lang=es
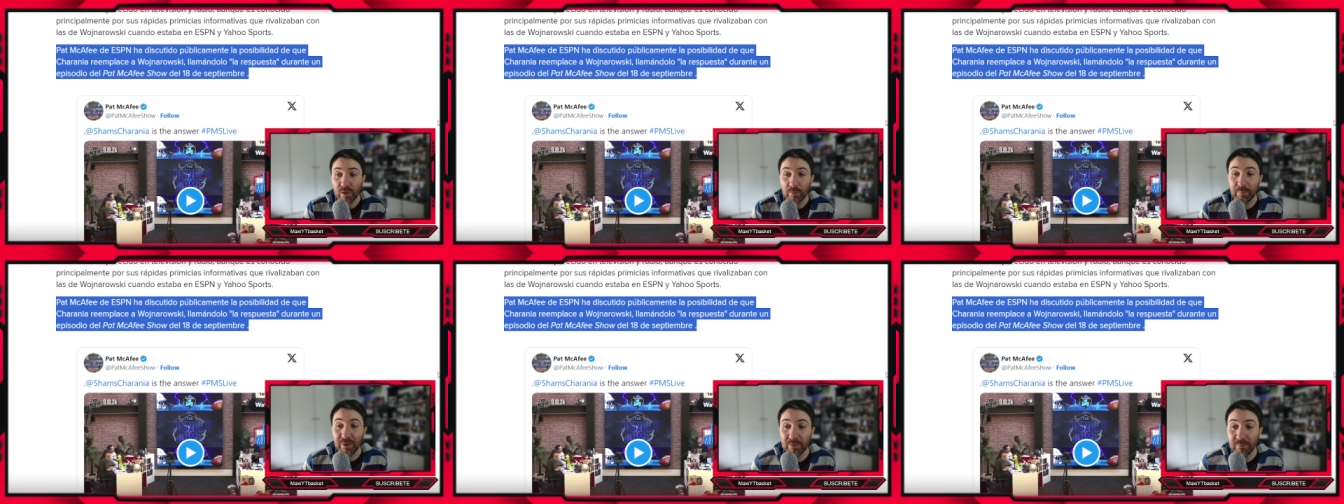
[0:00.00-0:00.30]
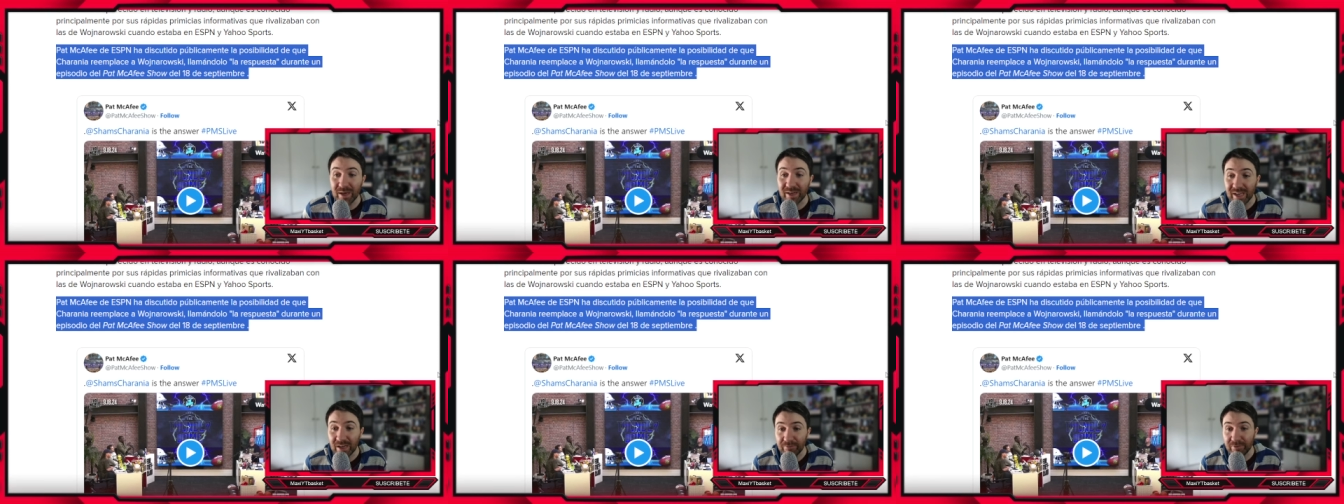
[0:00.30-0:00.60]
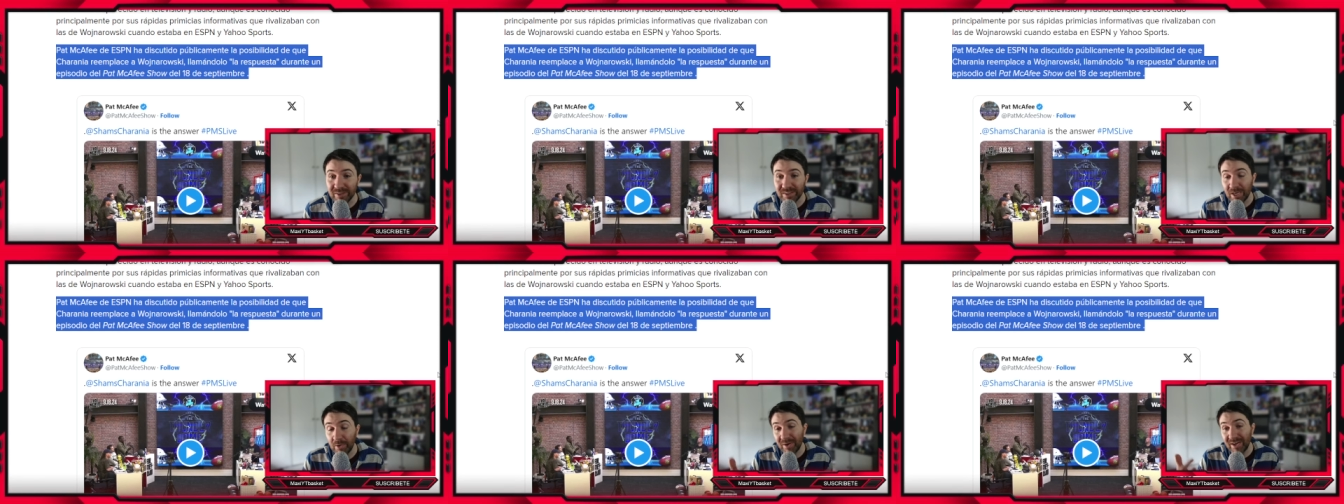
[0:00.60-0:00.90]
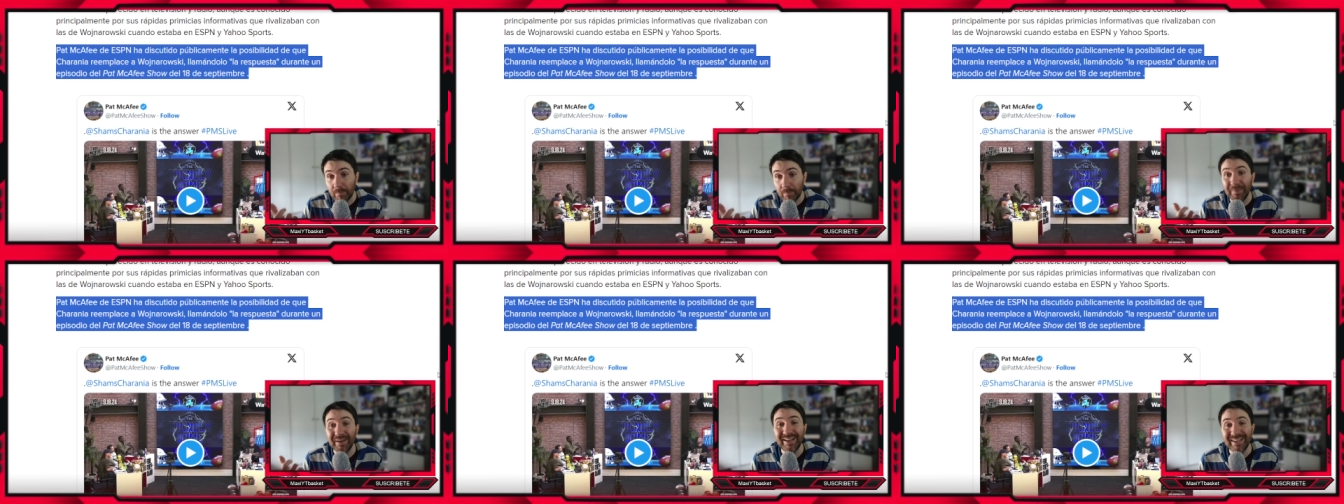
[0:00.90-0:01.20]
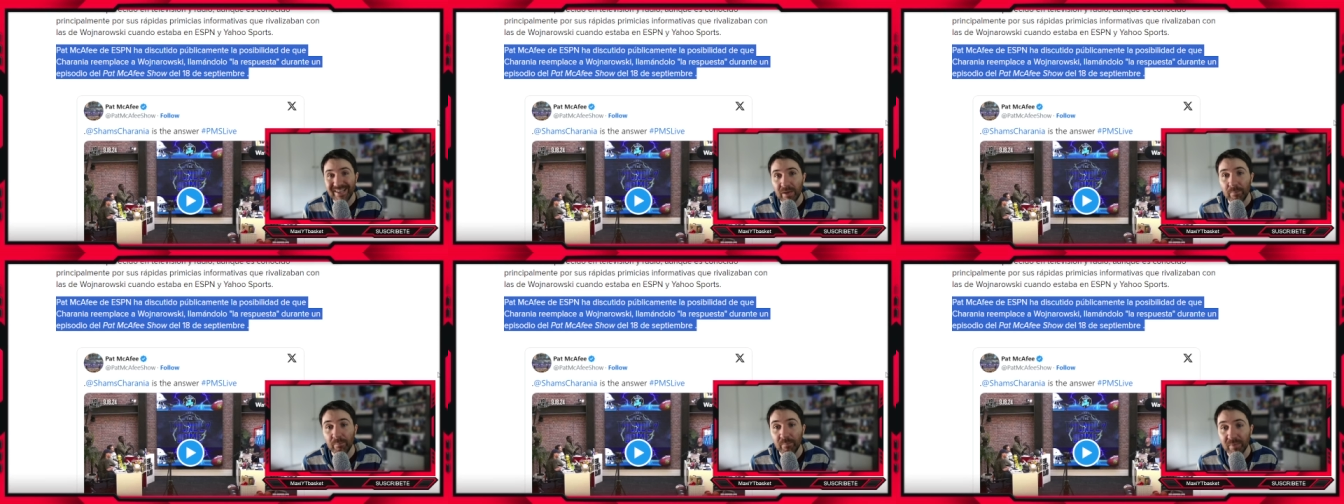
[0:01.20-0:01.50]
Pat McAfee trabaja para
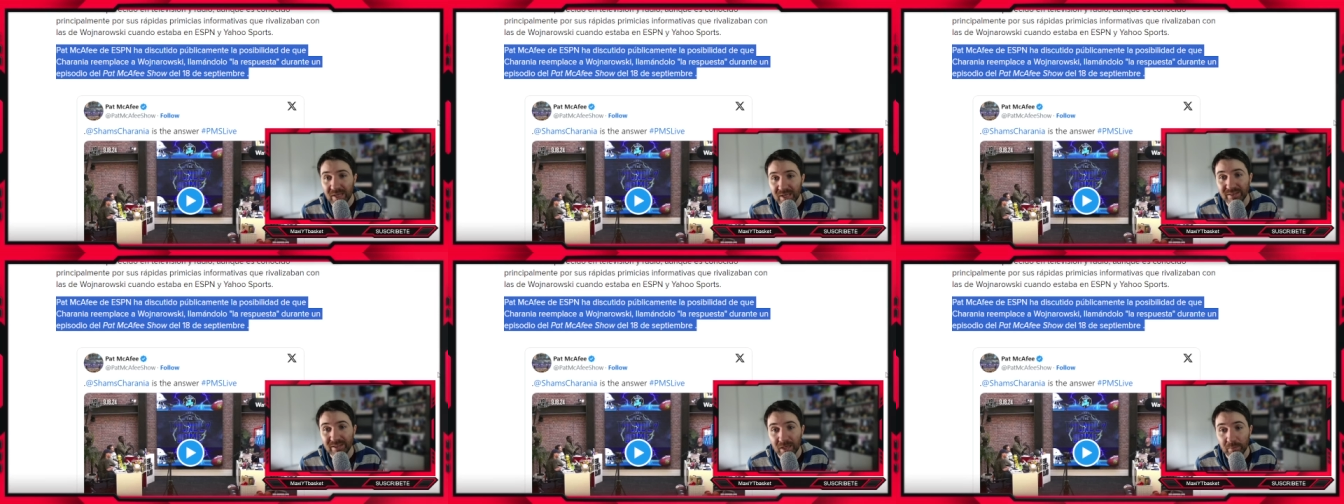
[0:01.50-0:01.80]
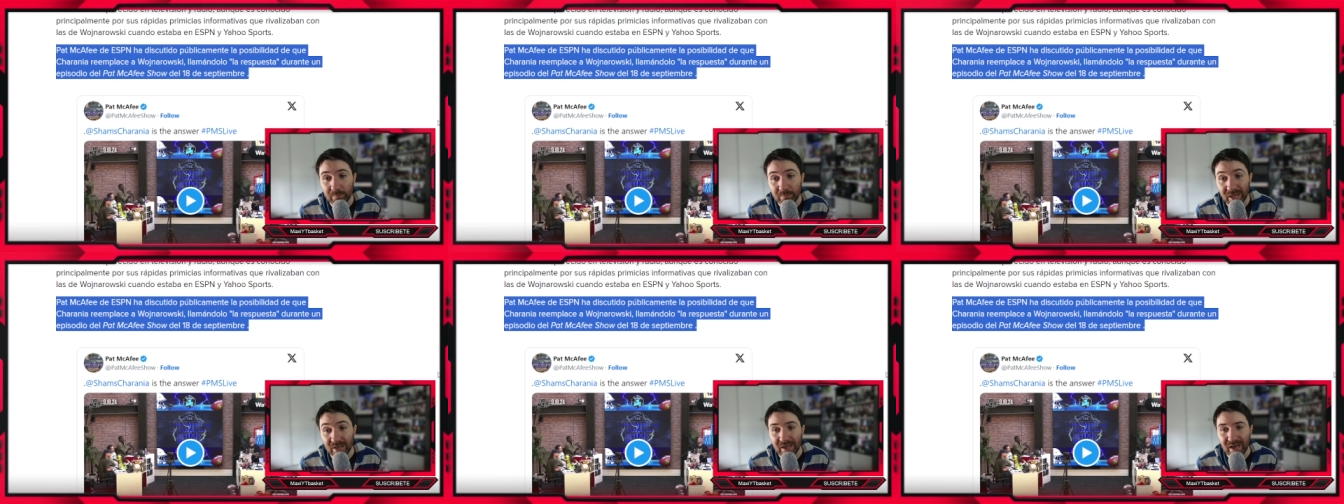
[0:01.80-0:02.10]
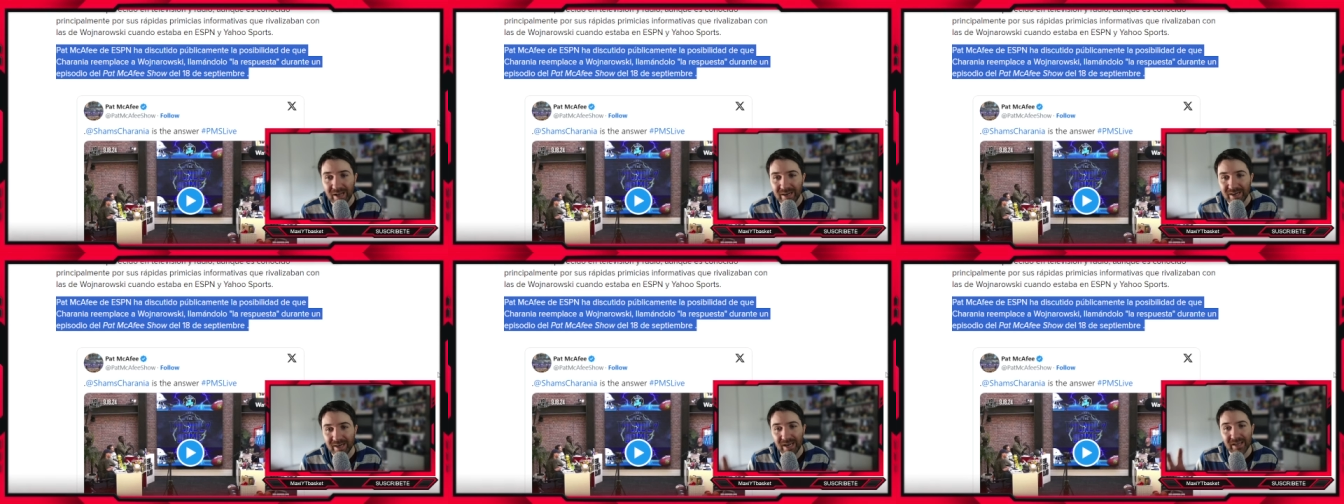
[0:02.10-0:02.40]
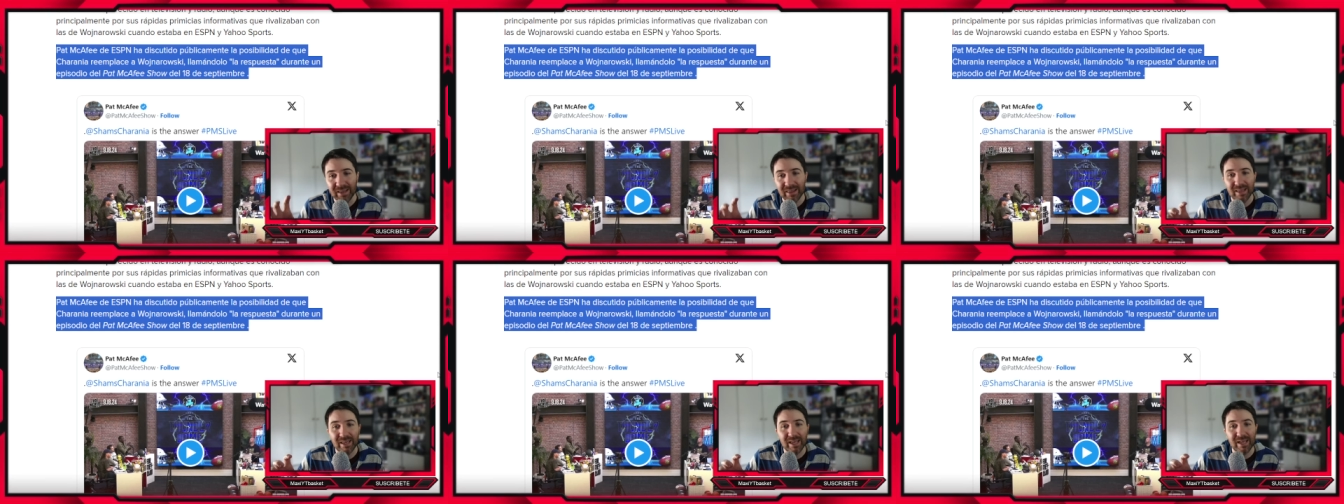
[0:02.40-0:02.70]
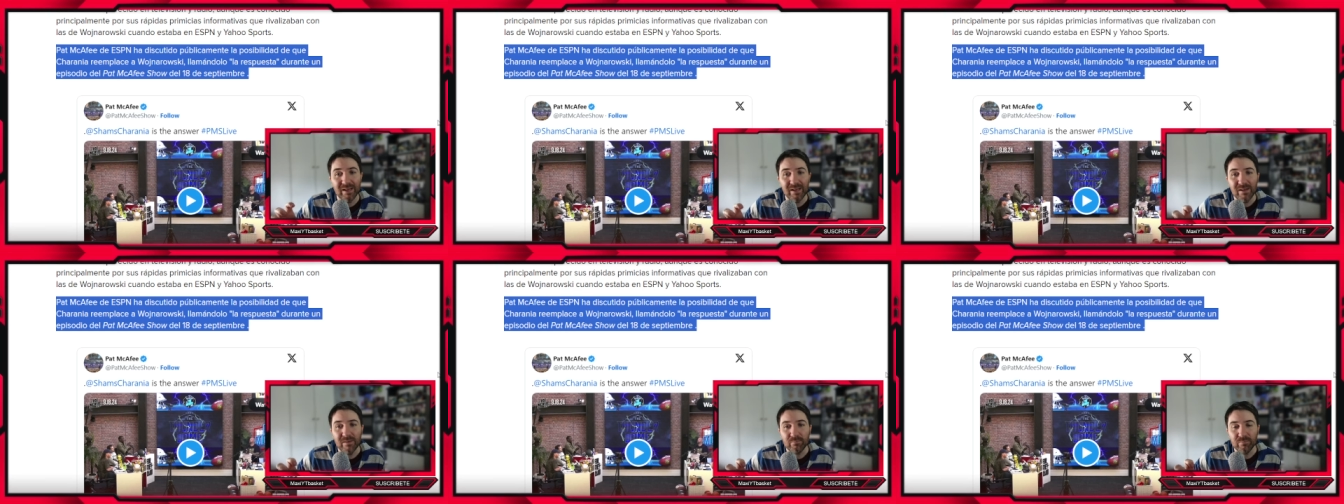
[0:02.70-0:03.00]
ESPN también, a raíz
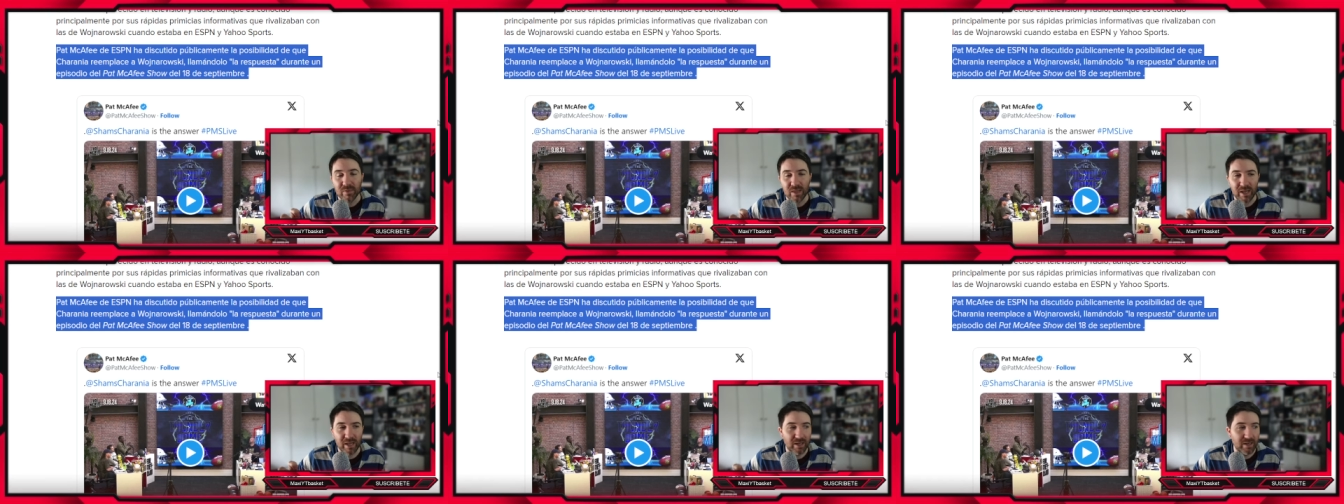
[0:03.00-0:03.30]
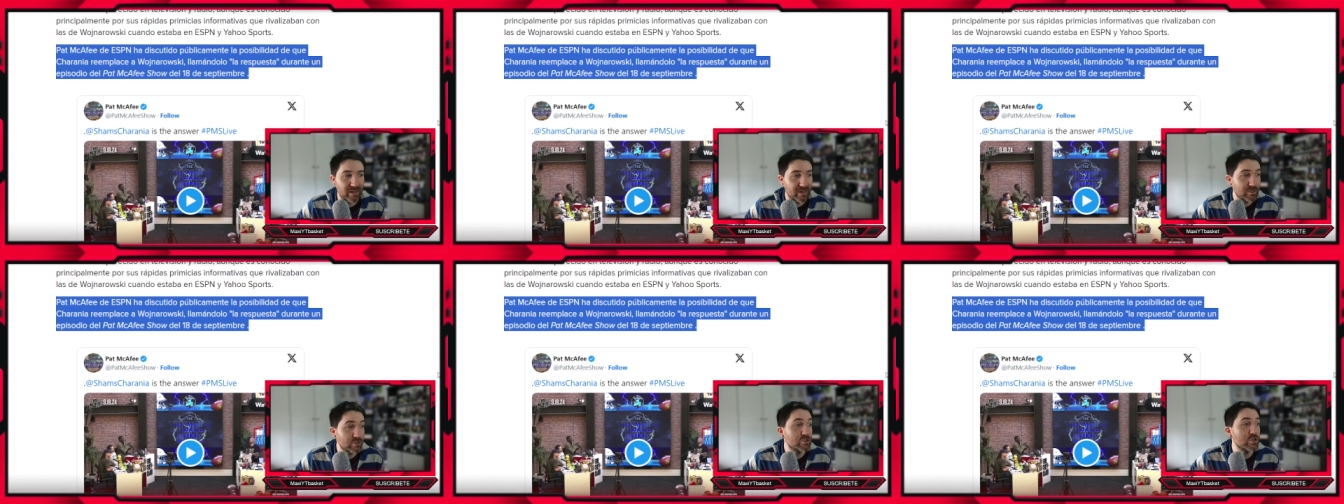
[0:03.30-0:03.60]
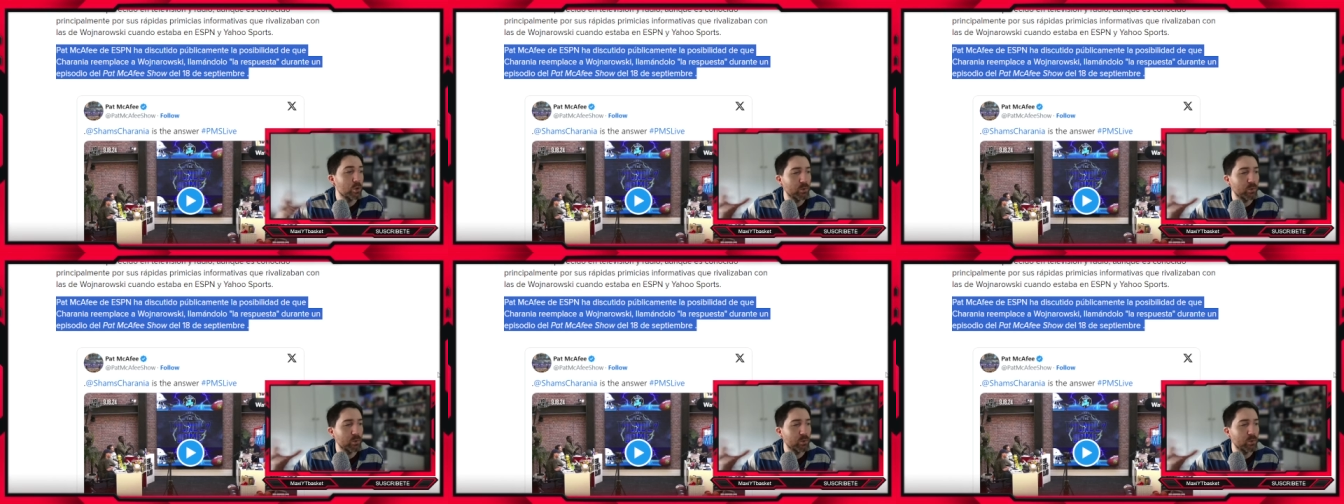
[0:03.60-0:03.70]
de el,